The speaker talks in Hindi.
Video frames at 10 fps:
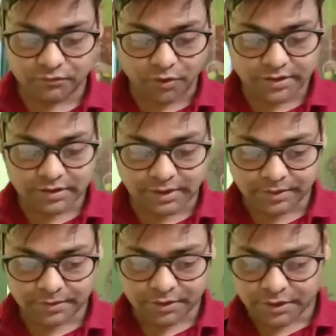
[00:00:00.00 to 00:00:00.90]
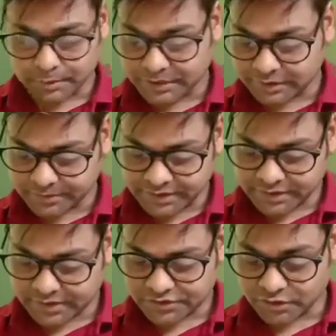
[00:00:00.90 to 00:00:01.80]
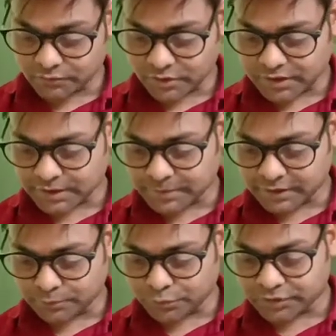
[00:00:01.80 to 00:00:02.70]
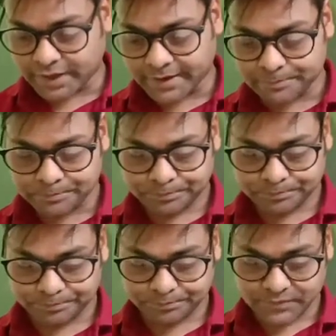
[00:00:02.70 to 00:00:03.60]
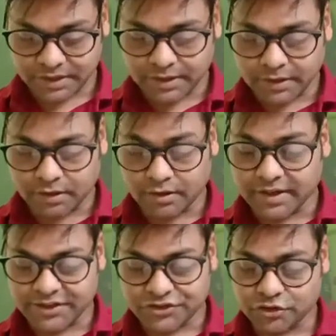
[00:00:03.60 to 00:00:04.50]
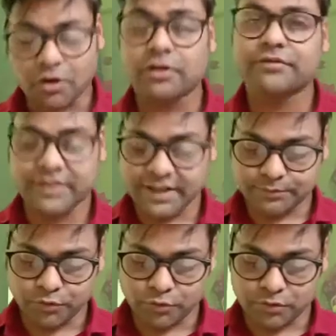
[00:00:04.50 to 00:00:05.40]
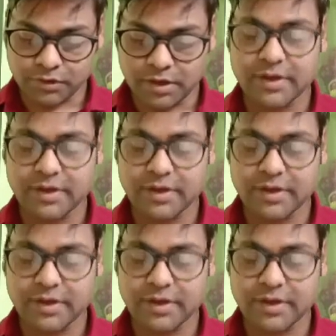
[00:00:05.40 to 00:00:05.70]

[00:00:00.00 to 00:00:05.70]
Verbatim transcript: वॉट का मतलब देखिए स्टॉल वॉट का मतलब होता है स्ट्रॉन्ग फेथफुल